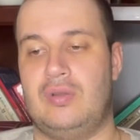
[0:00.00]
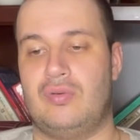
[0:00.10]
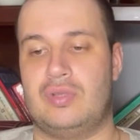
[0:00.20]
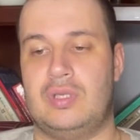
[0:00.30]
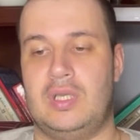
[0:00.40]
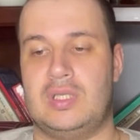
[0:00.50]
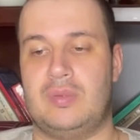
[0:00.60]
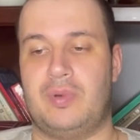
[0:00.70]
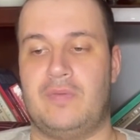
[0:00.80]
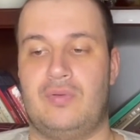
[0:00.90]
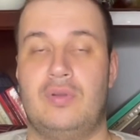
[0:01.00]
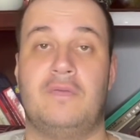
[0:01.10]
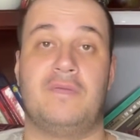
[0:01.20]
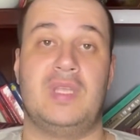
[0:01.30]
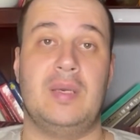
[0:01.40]
Росреестр проведет
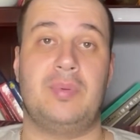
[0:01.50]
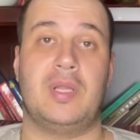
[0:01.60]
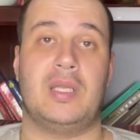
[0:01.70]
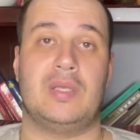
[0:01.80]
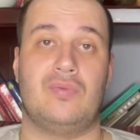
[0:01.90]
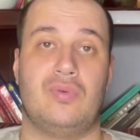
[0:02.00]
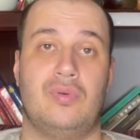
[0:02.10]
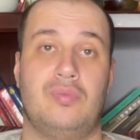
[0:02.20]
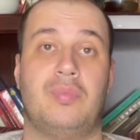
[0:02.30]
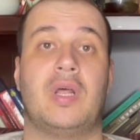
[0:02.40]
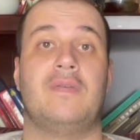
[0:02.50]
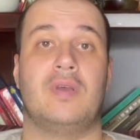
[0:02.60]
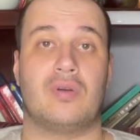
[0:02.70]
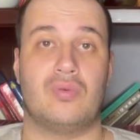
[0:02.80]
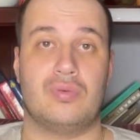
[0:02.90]
внеплановую
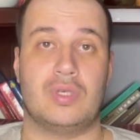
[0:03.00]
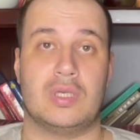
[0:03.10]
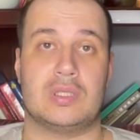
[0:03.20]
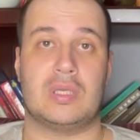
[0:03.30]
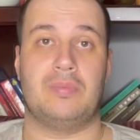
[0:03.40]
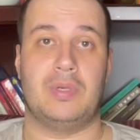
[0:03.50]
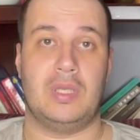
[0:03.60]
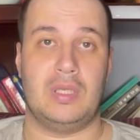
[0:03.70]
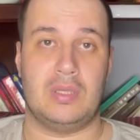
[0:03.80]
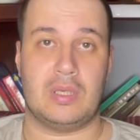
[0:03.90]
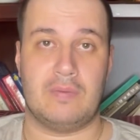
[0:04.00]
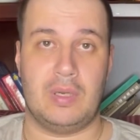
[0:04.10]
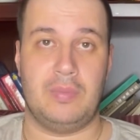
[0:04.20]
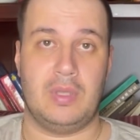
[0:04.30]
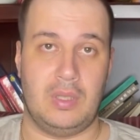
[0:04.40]
проверку участка. Приедет к
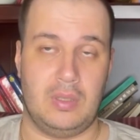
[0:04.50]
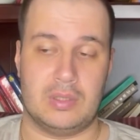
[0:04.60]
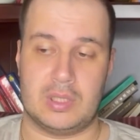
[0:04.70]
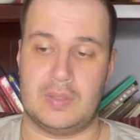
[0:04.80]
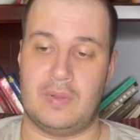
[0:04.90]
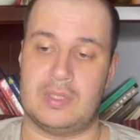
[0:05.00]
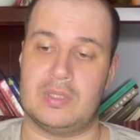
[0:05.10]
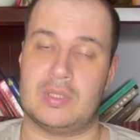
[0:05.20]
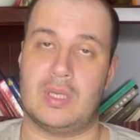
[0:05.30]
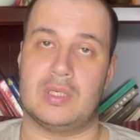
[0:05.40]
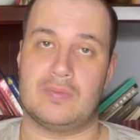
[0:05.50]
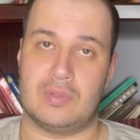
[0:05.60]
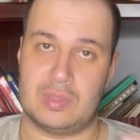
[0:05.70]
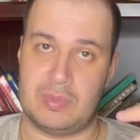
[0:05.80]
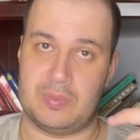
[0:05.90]
вам и, соответственно, скажет,
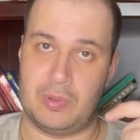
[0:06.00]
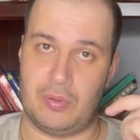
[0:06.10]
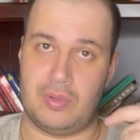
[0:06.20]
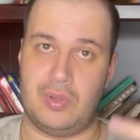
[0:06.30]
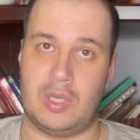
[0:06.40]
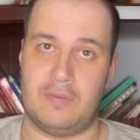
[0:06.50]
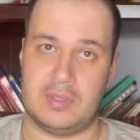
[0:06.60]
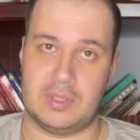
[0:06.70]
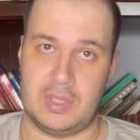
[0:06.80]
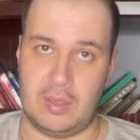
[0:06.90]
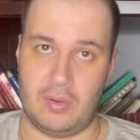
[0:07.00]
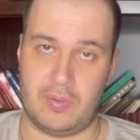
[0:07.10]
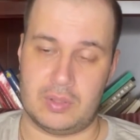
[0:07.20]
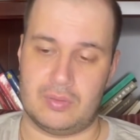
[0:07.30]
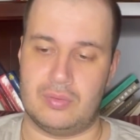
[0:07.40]
вот с беспилотника вас сняли, у
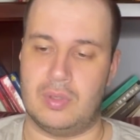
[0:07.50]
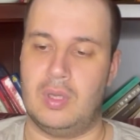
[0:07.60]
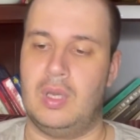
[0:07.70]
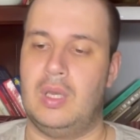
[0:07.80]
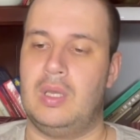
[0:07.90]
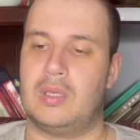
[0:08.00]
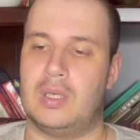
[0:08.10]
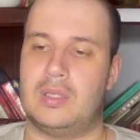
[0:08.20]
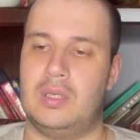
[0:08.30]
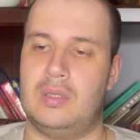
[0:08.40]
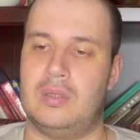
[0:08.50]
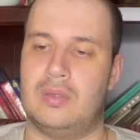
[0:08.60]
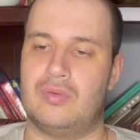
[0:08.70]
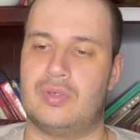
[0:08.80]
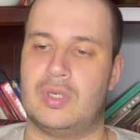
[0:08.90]
вас тут какие-то
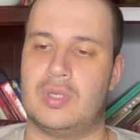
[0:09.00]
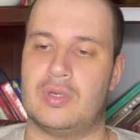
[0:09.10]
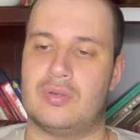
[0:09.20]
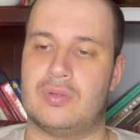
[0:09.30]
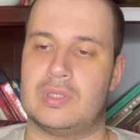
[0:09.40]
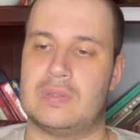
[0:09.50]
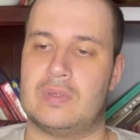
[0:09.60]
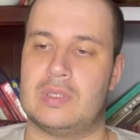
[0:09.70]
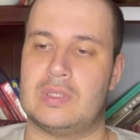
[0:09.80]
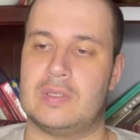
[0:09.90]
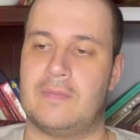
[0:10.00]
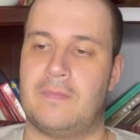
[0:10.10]
нарушения, что называется.